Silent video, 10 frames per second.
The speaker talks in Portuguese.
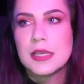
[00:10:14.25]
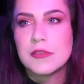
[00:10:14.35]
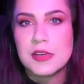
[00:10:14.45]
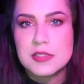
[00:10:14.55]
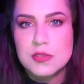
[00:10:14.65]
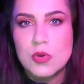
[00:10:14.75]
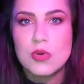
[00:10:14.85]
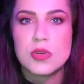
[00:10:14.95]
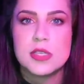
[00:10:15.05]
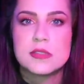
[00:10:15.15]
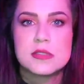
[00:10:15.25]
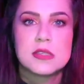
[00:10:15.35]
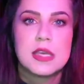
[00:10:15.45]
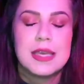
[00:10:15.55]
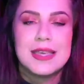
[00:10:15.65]
invasões,
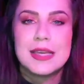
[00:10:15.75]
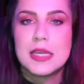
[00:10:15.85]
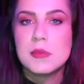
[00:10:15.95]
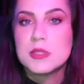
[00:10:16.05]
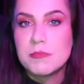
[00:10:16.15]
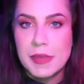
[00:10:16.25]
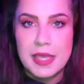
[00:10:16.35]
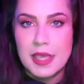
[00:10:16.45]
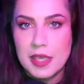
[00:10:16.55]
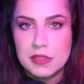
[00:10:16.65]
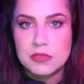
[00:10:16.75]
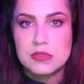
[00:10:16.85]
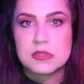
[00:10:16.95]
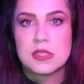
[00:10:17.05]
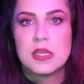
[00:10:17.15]
em crimes
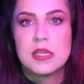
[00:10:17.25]
pequenos,